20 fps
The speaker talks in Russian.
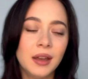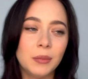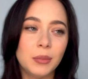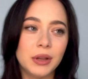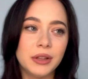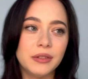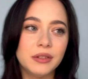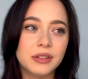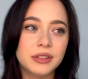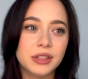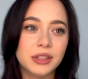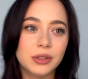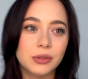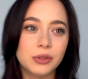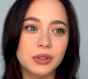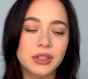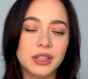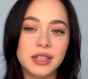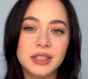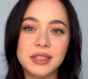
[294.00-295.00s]
появился
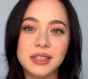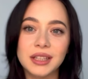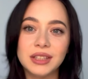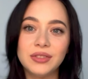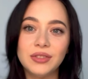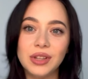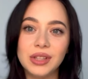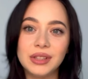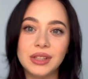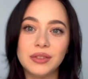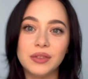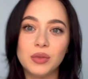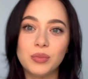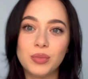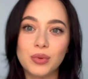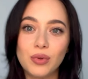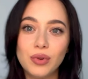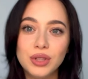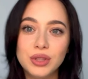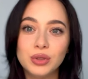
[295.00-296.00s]
такой, знаете, ответ на
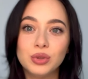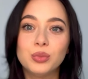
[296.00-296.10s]
вопрос,